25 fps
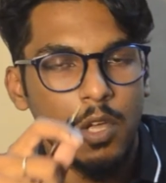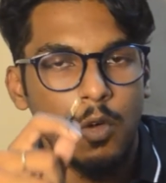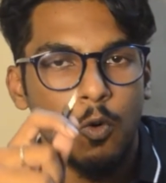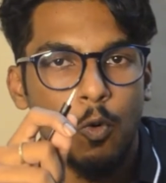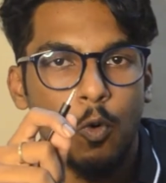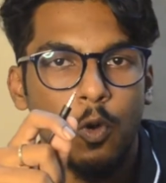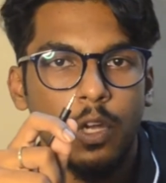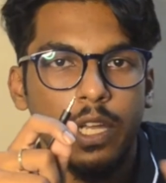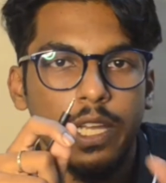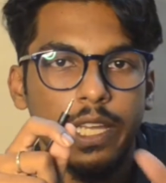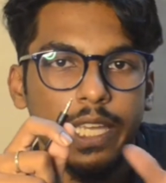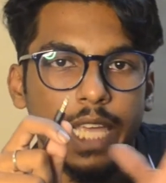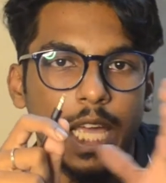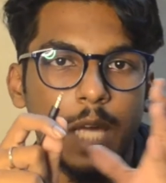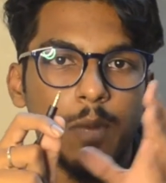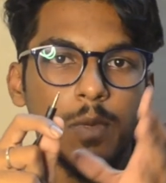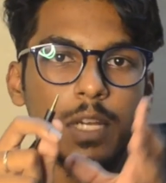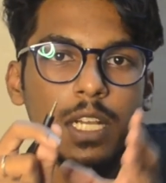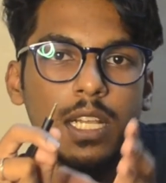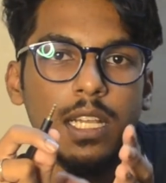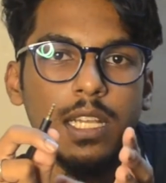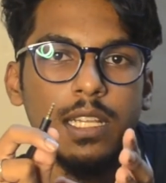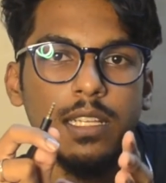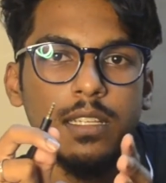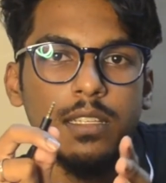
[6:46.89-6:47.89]
உங்கள்
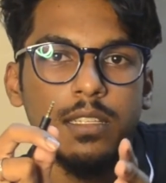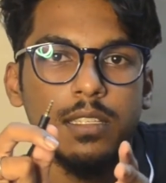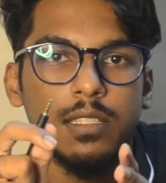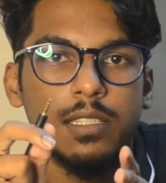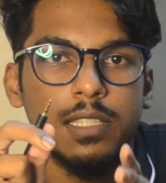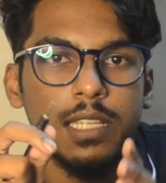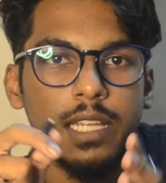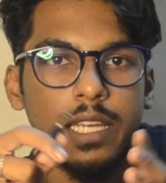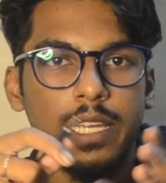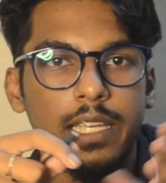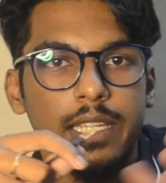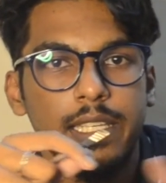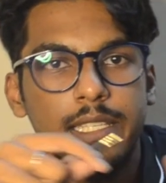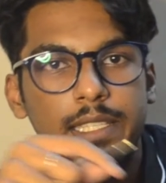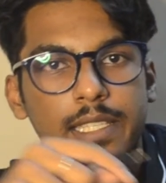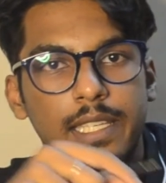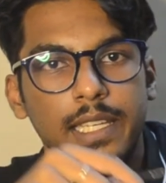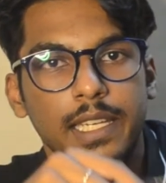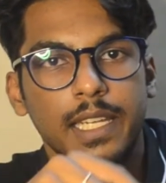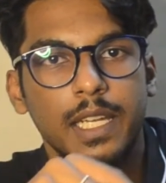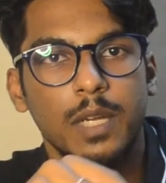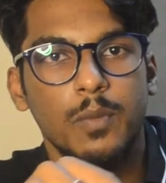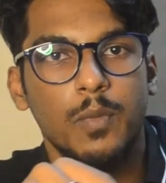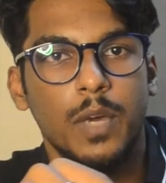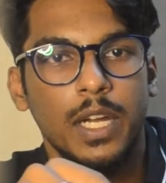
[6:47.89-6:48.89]
கேமராவில் இருந்துச்சுன்னா ஈஸியாக நீங்கள்